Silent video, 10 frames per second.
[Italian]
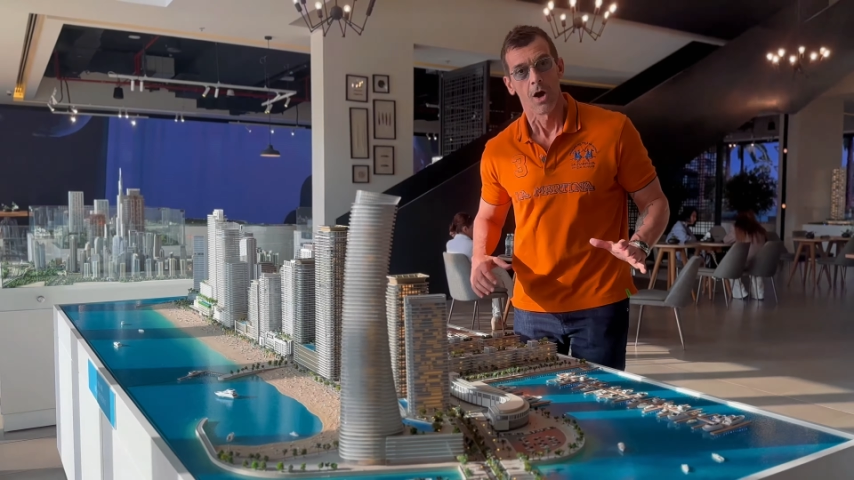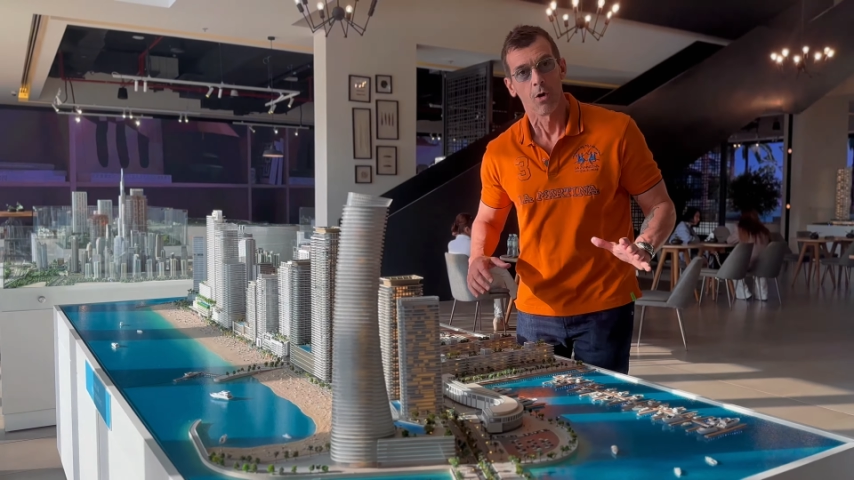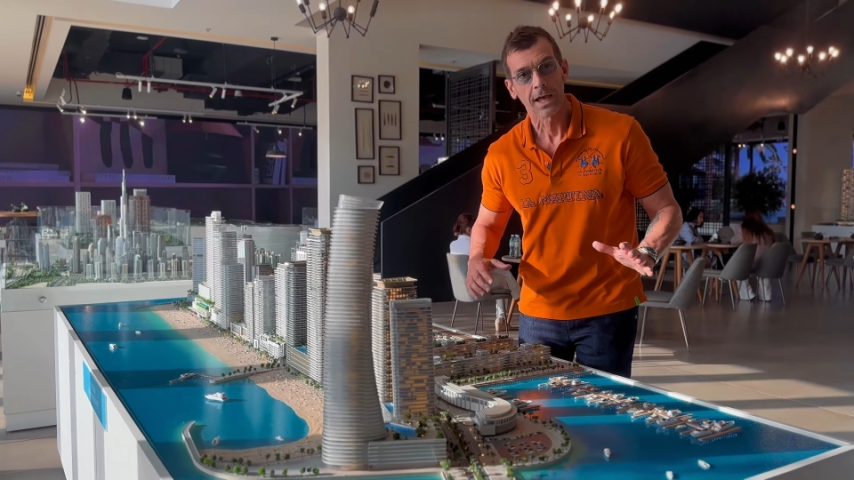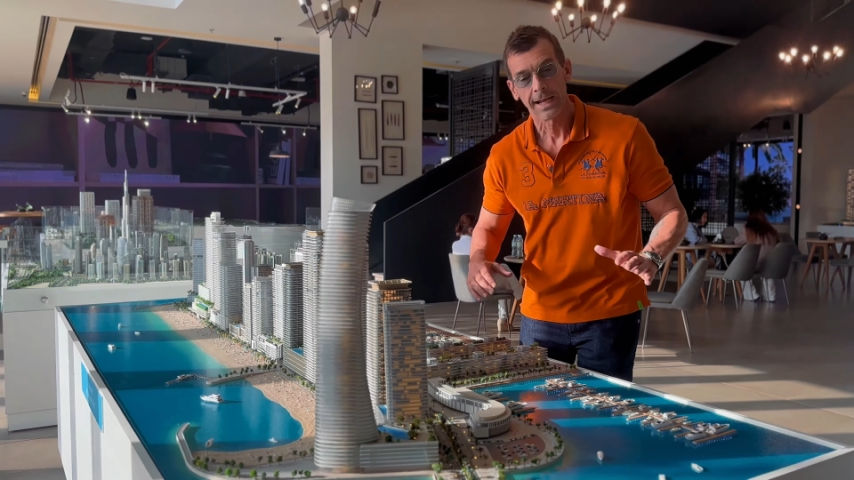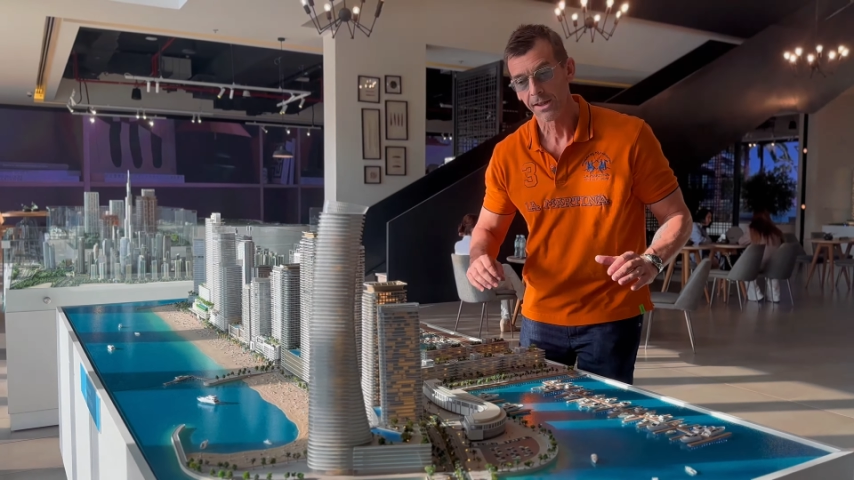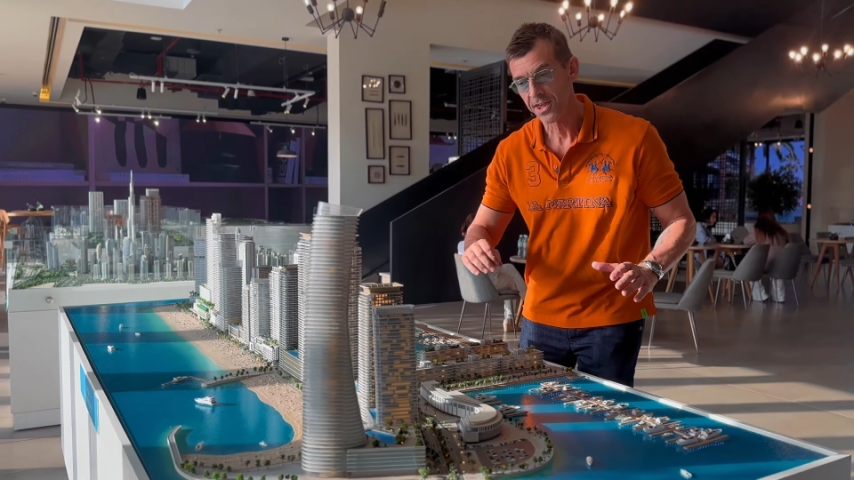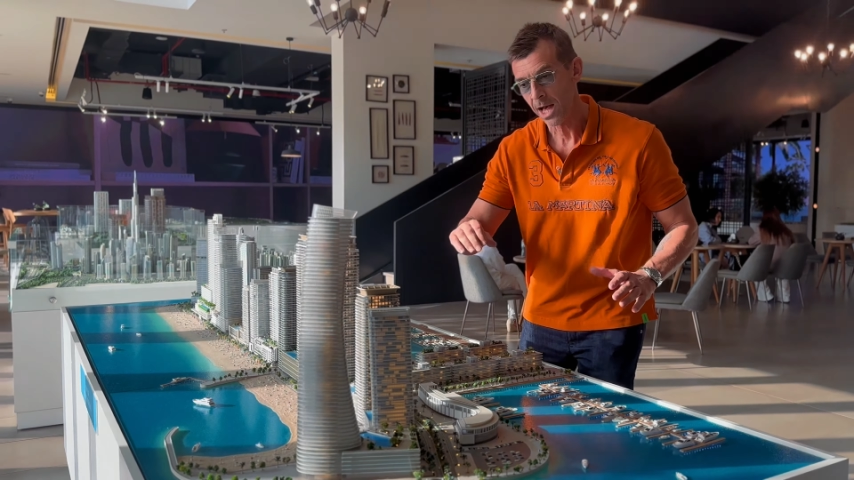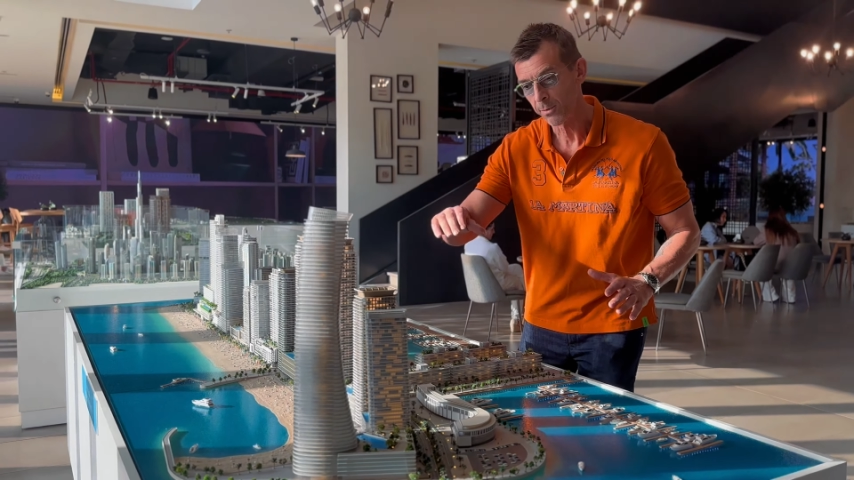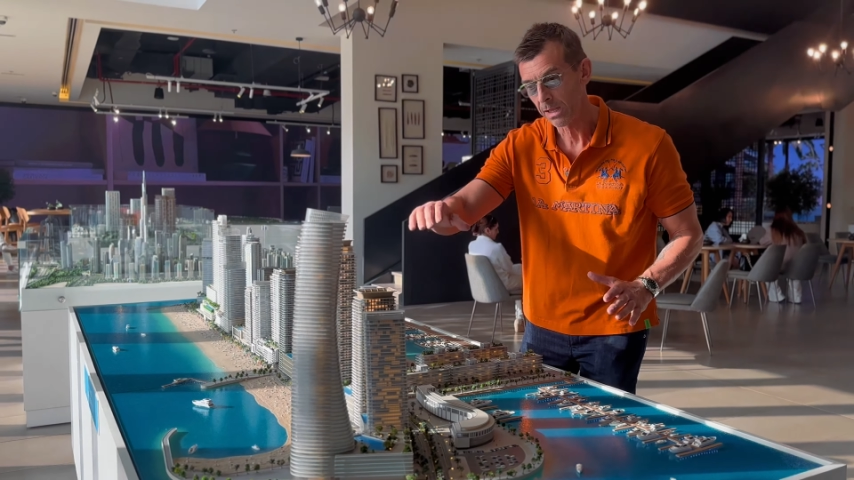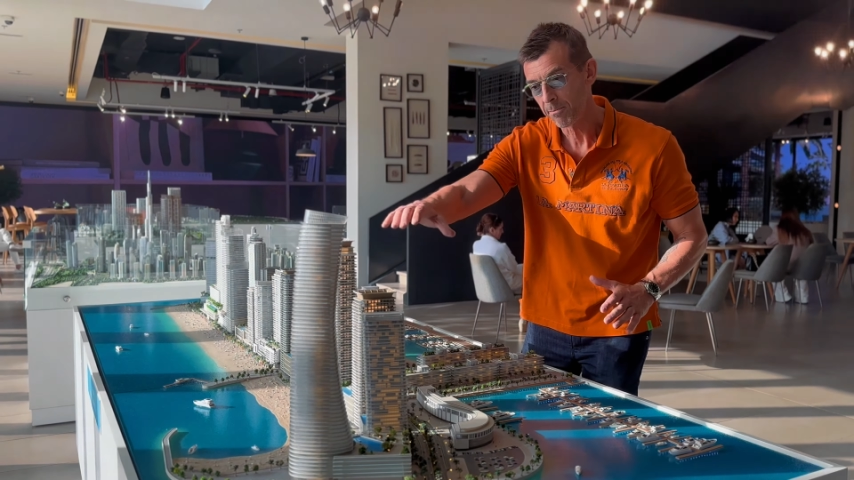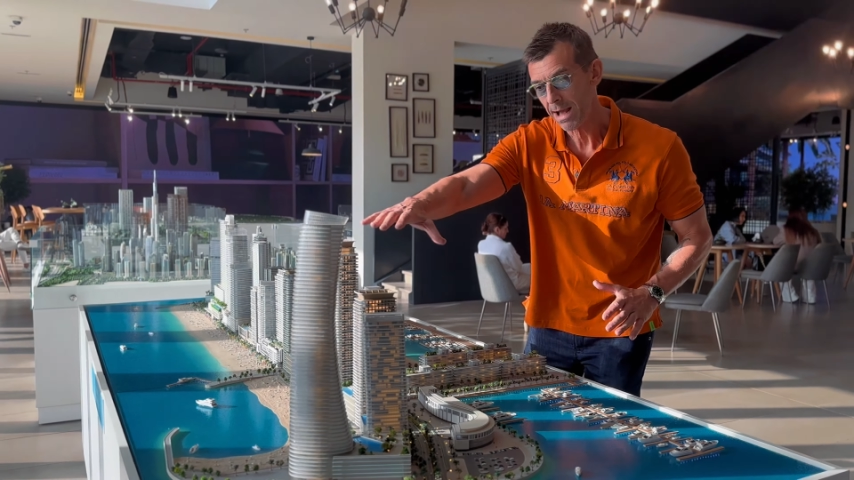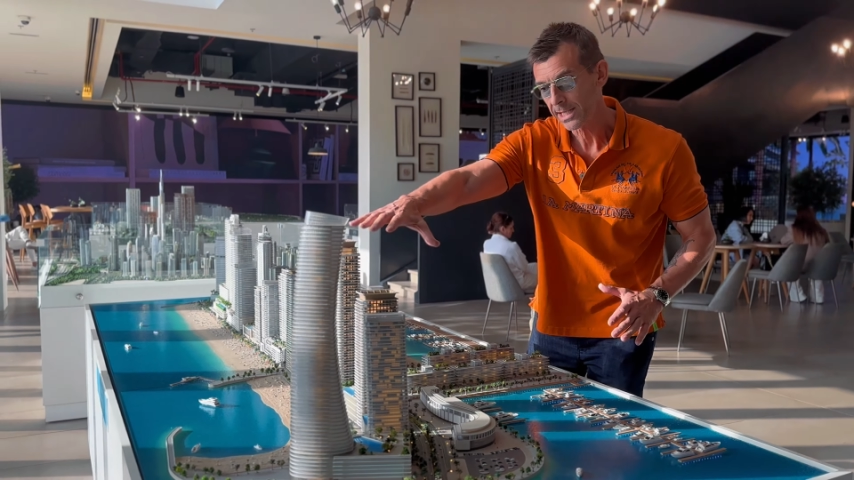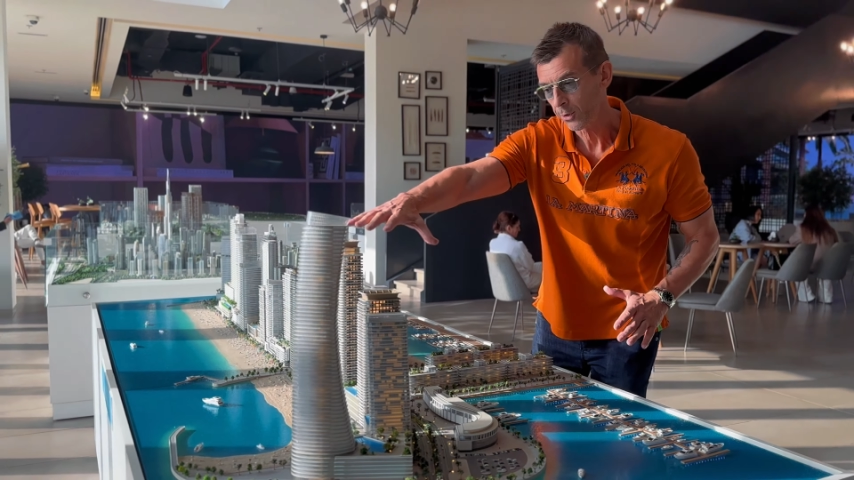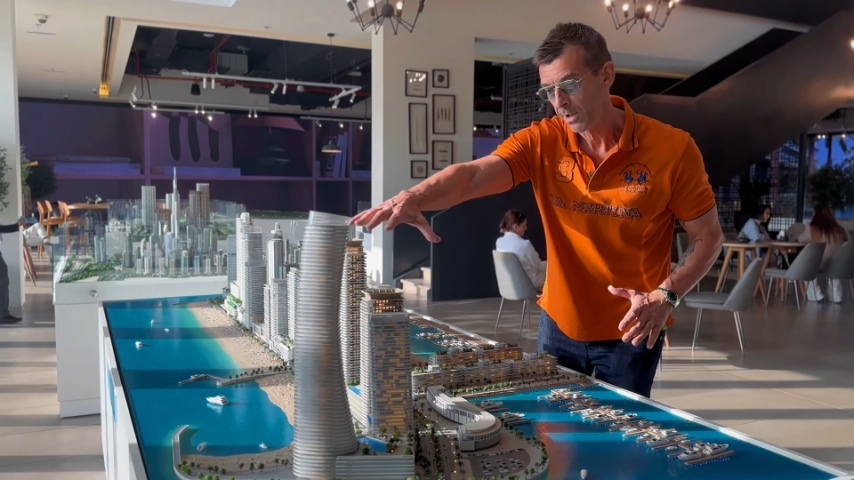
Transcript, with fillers: Ok, lasciamo da parte un